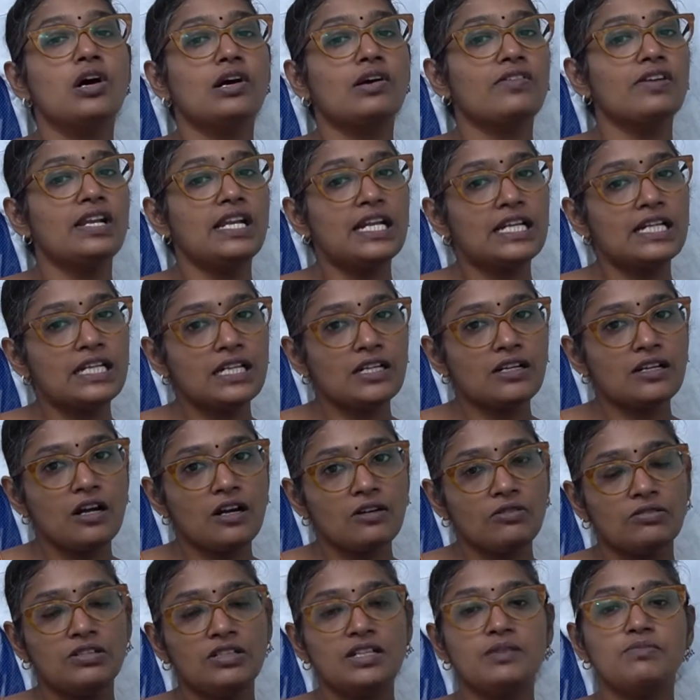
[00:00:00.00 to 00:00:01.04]
ఒకవేళ అట్లా
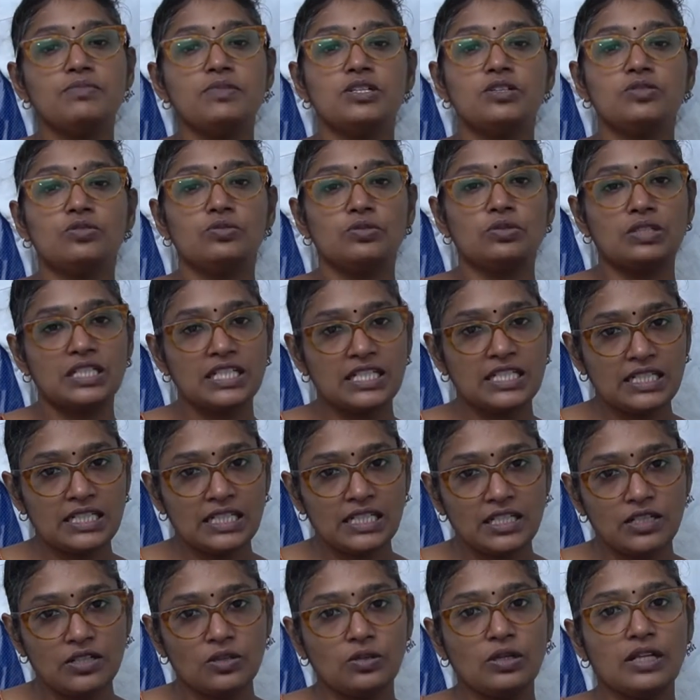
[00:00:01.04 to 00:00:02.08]
కాకుండా మీకు
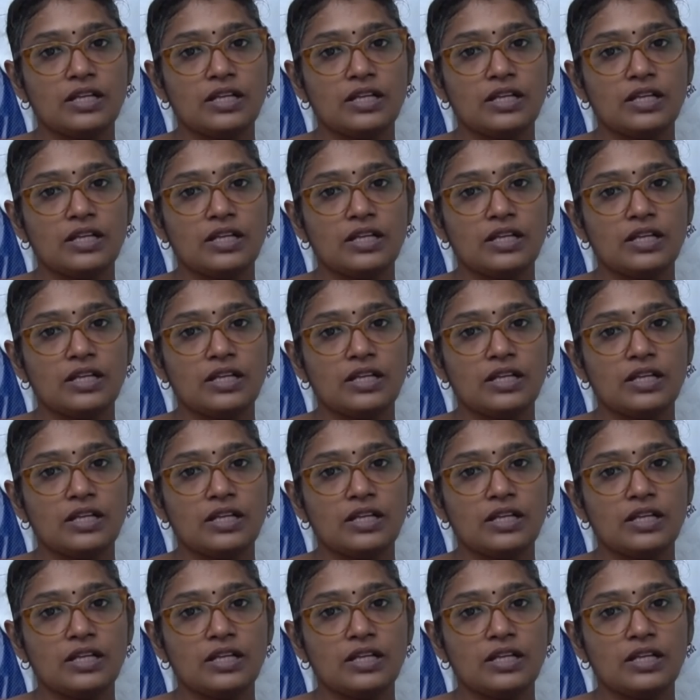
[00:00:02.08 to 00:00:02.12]
రొటీన్గానే